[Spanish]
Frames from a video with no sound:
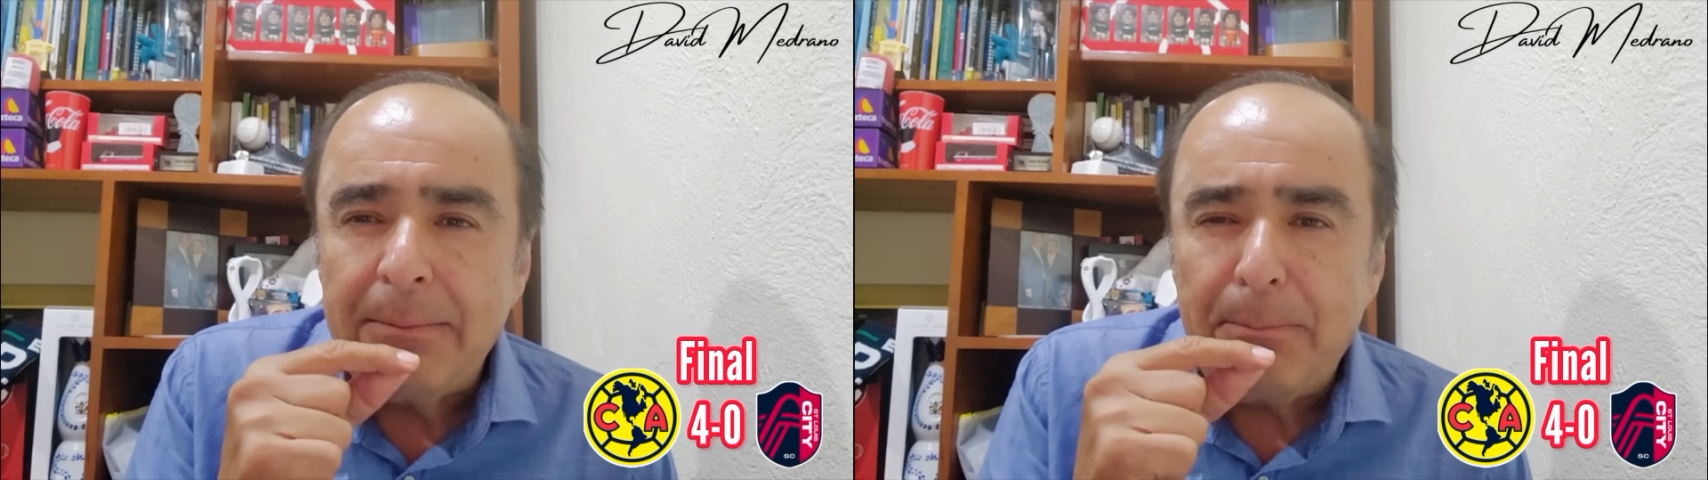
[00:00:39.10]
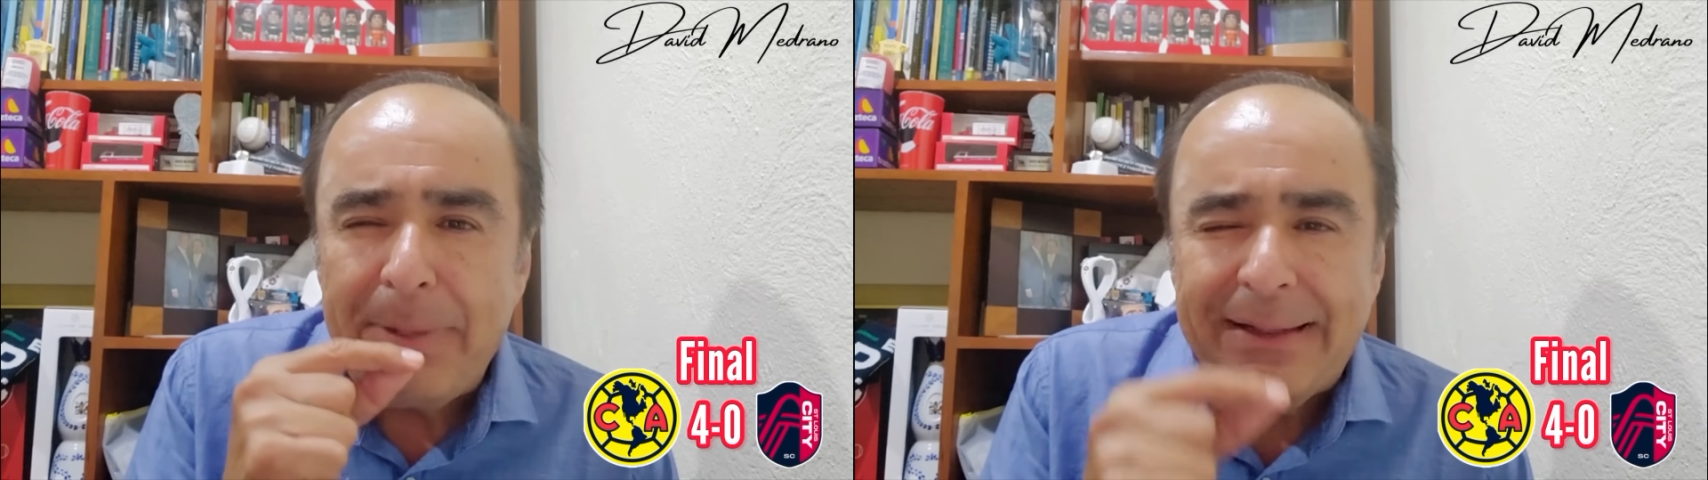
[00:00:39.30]

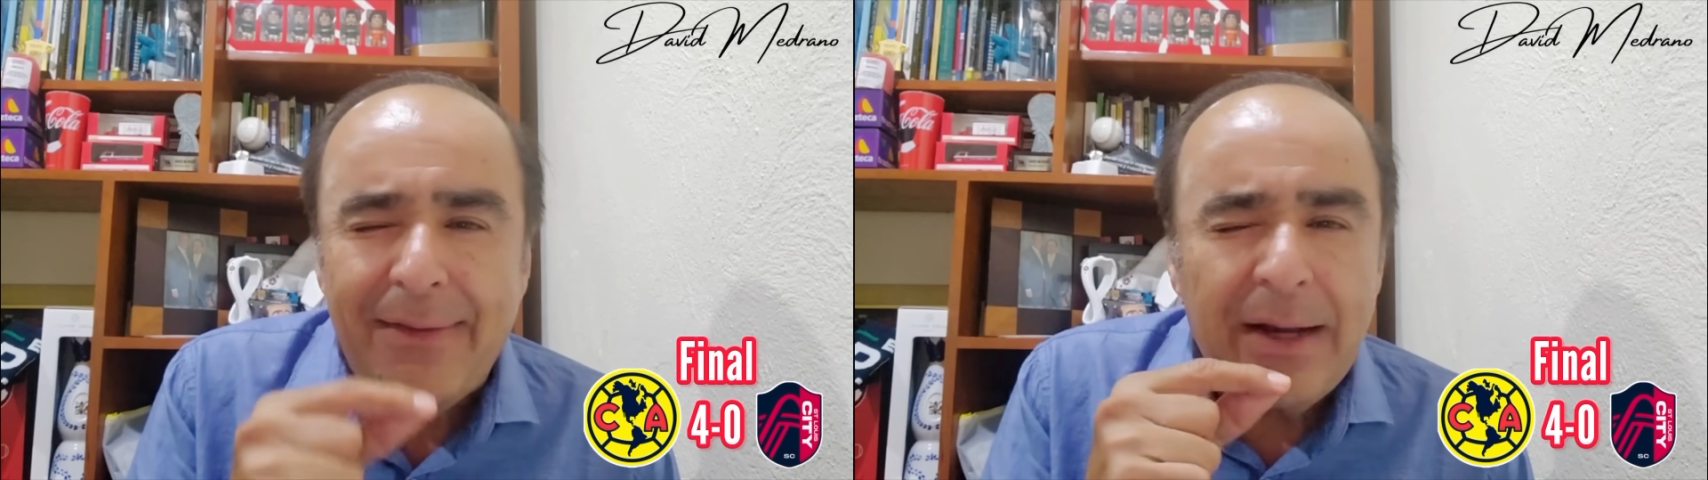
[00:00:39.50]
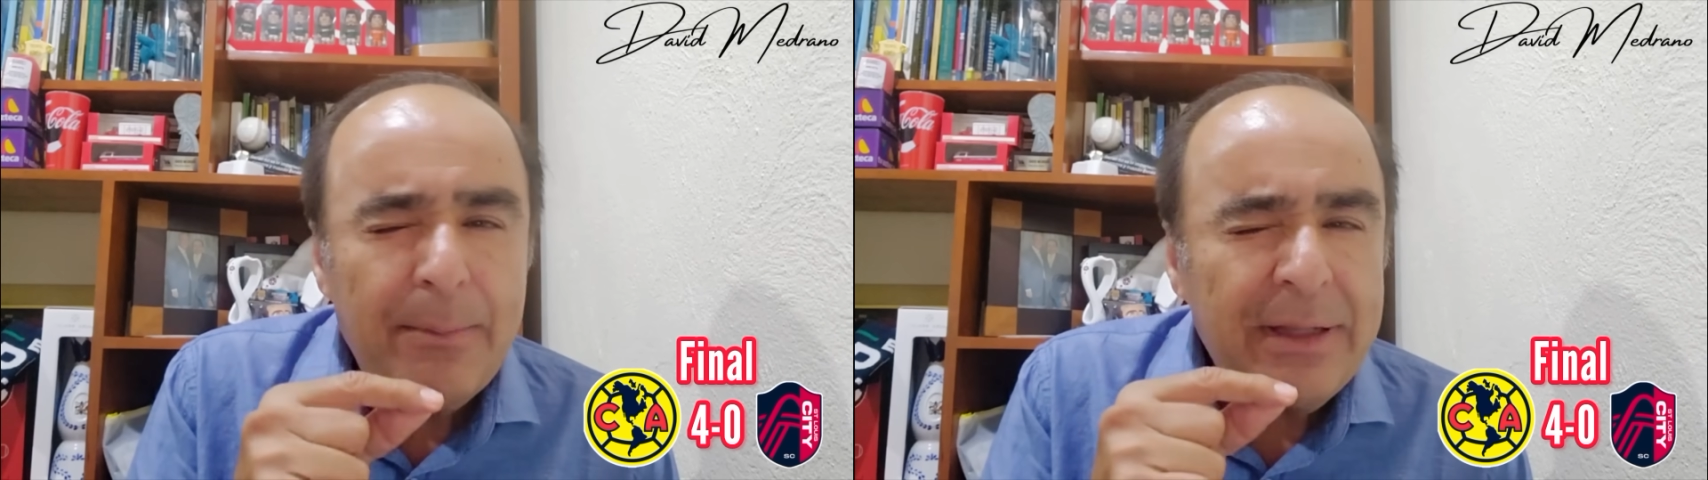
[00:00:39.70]

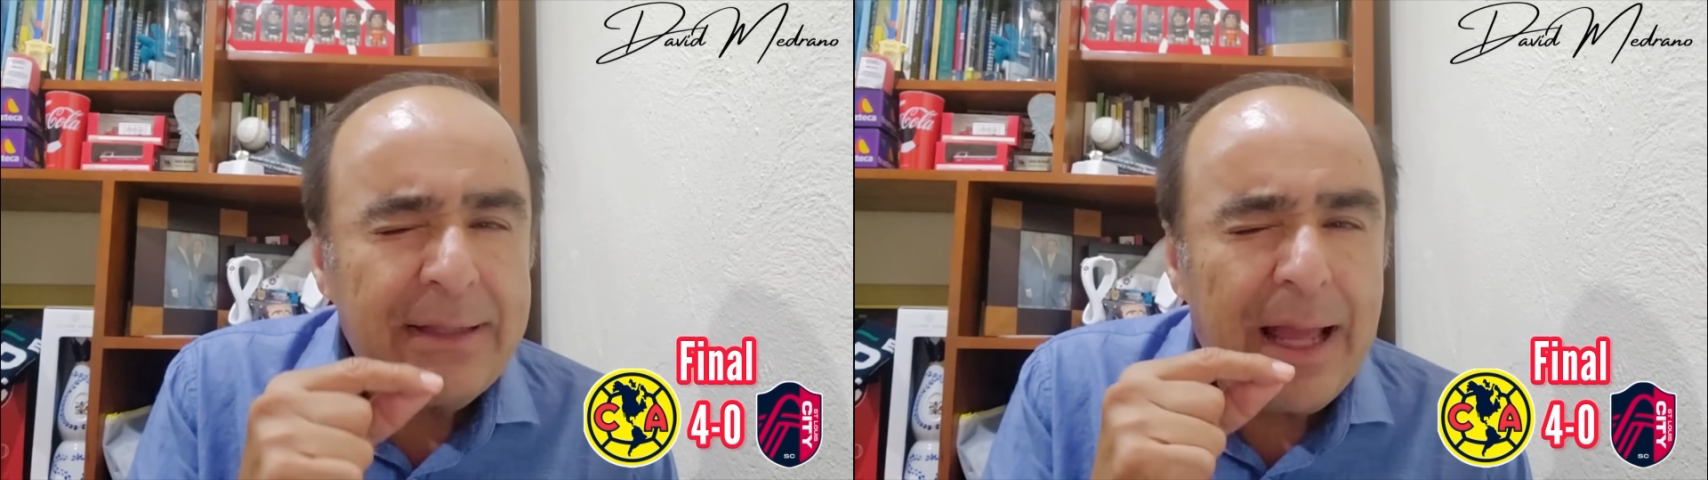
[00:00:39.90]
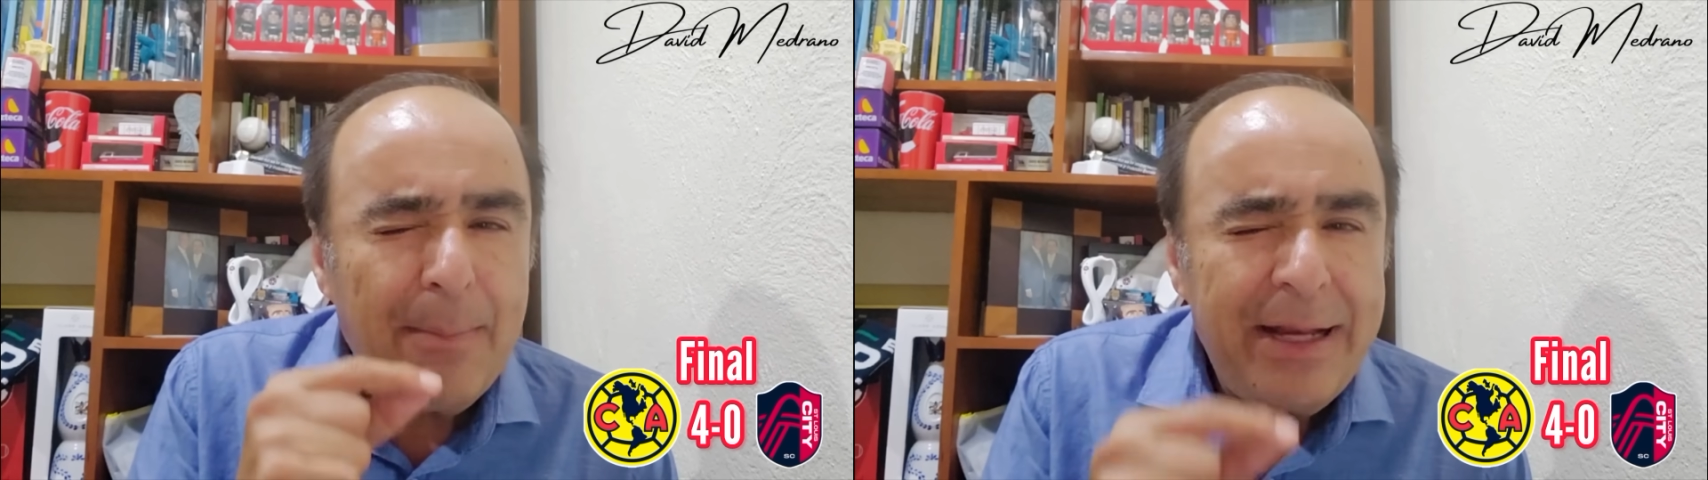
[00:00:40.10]

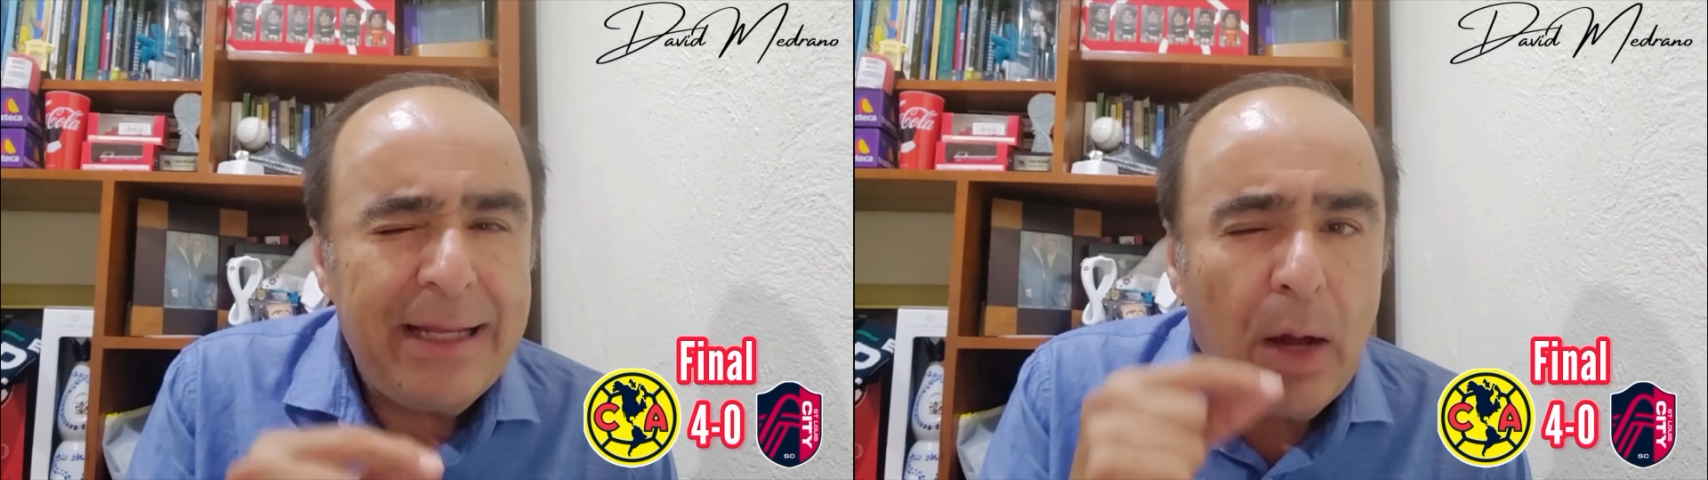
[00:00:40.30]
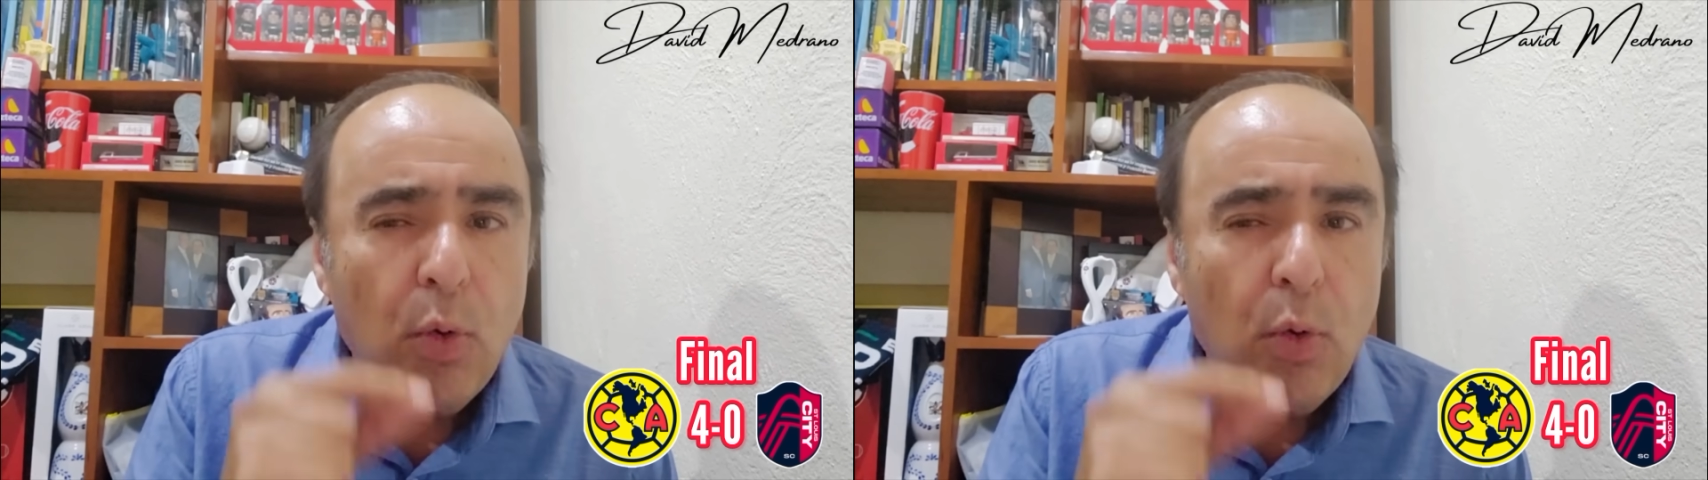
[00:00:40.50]
¿verdaderamente América